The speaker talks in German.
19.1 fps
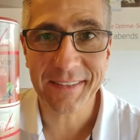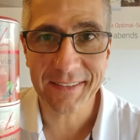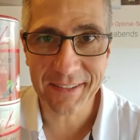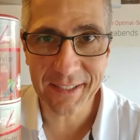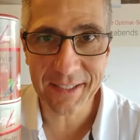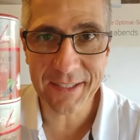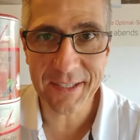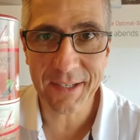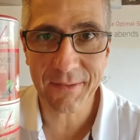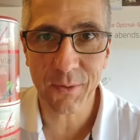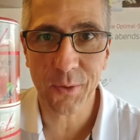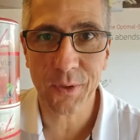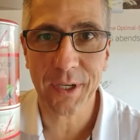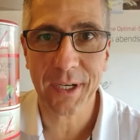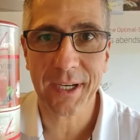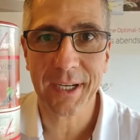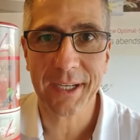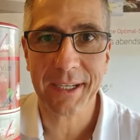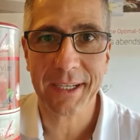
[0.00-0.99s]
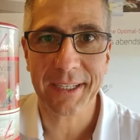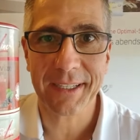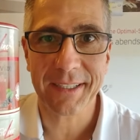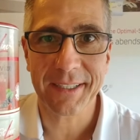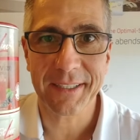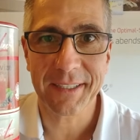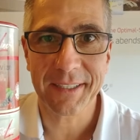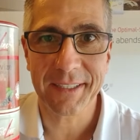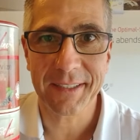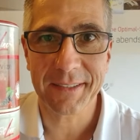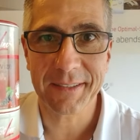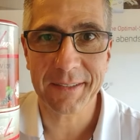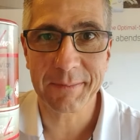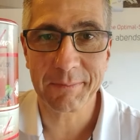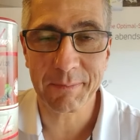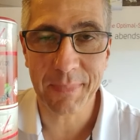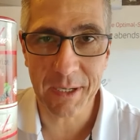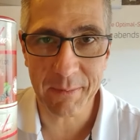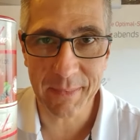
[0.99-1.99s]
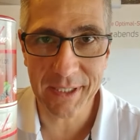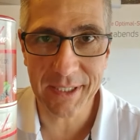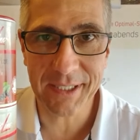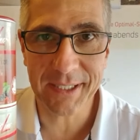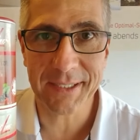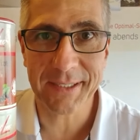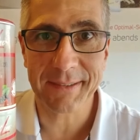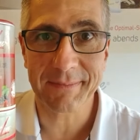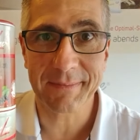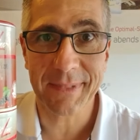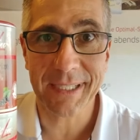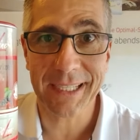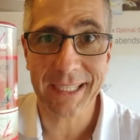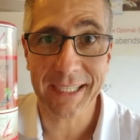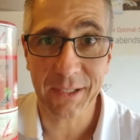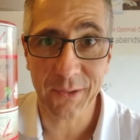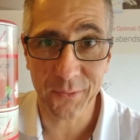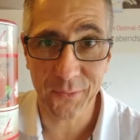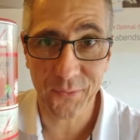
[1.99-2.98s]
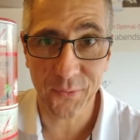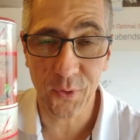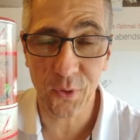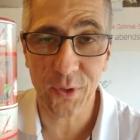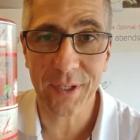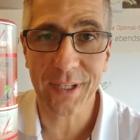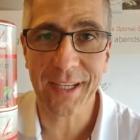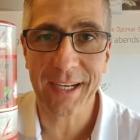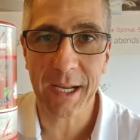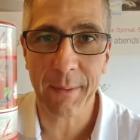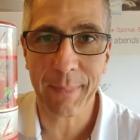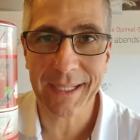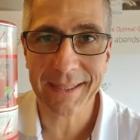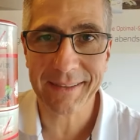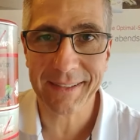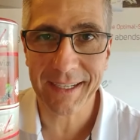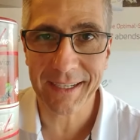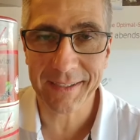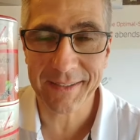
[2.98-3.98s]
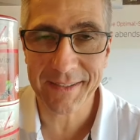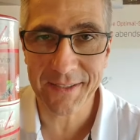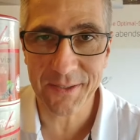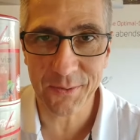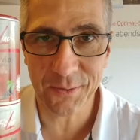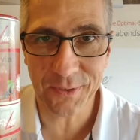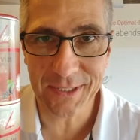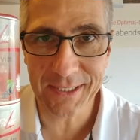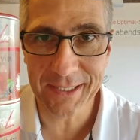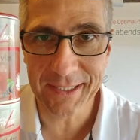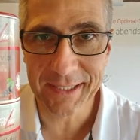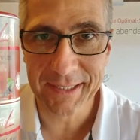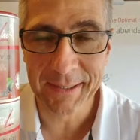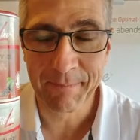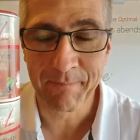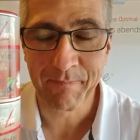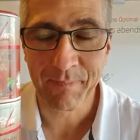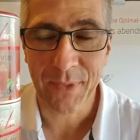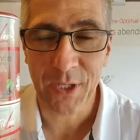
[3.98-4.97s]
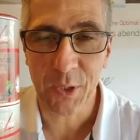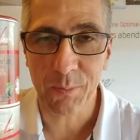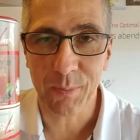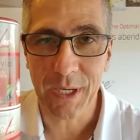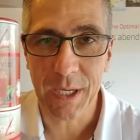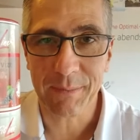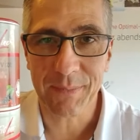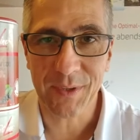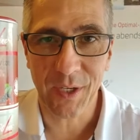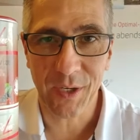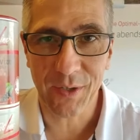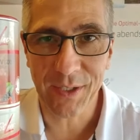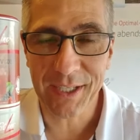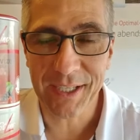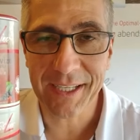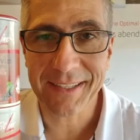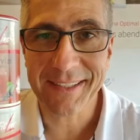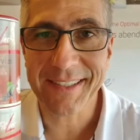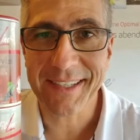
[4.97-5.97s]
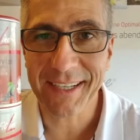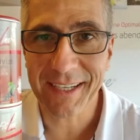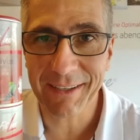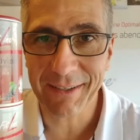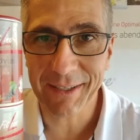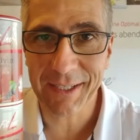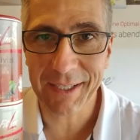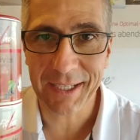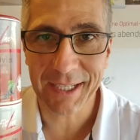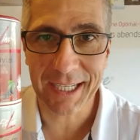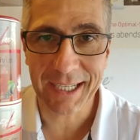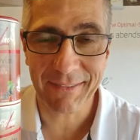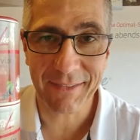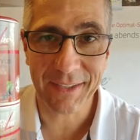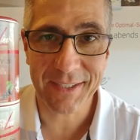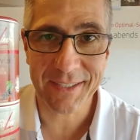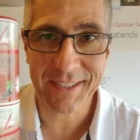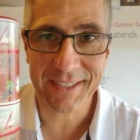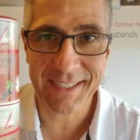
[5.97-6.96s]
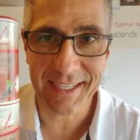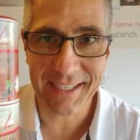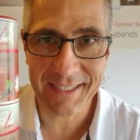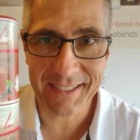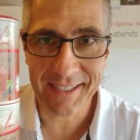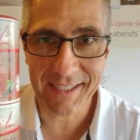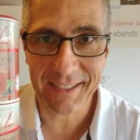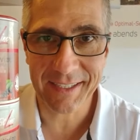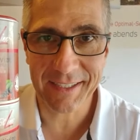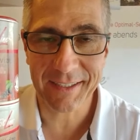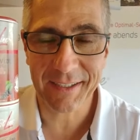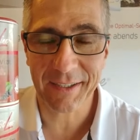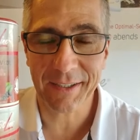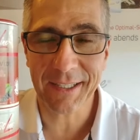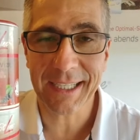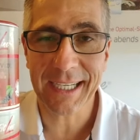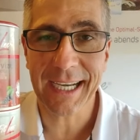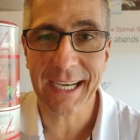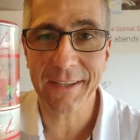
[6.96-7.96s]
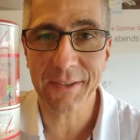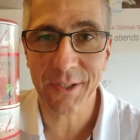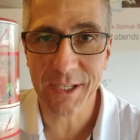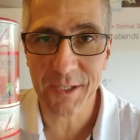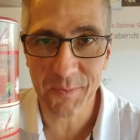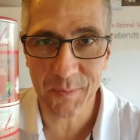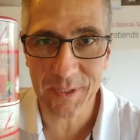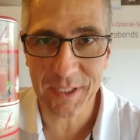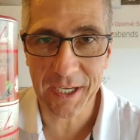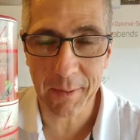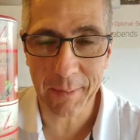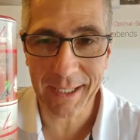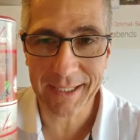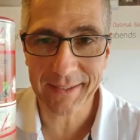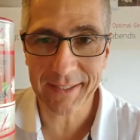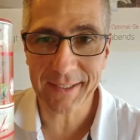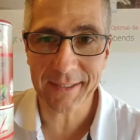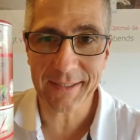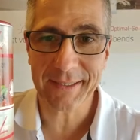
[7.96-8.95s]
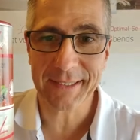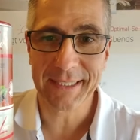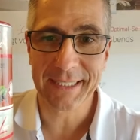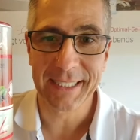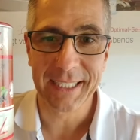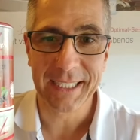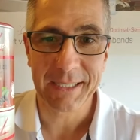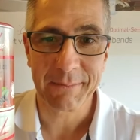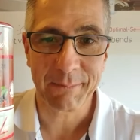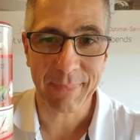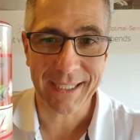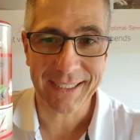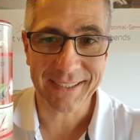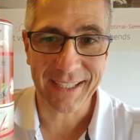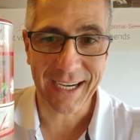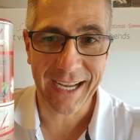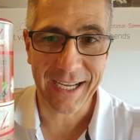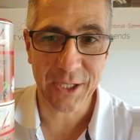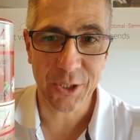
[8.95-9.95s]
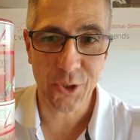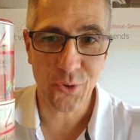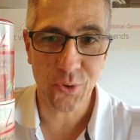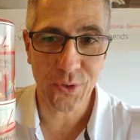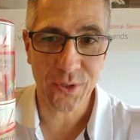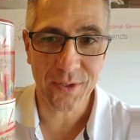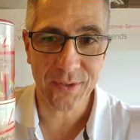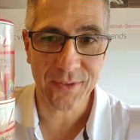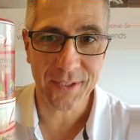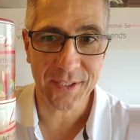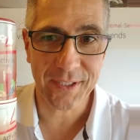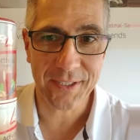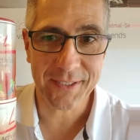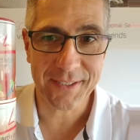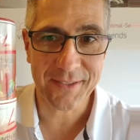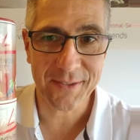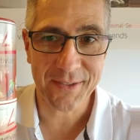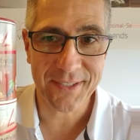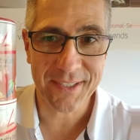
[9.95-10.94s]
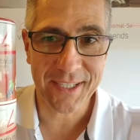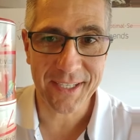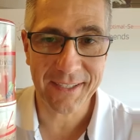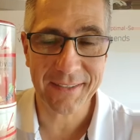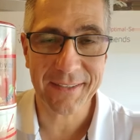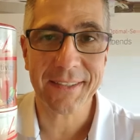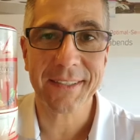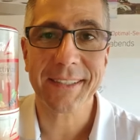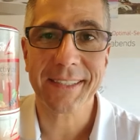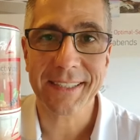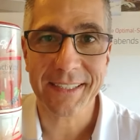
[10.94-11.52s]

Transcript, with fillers: diese Woche bei mir in folgender Rabattaktion. Und bleibt dran, ich erzähle euch, was es letztendlich kann. Also erstmal die Rabatte. Bei drei Stück, die ihr jetzt so seht,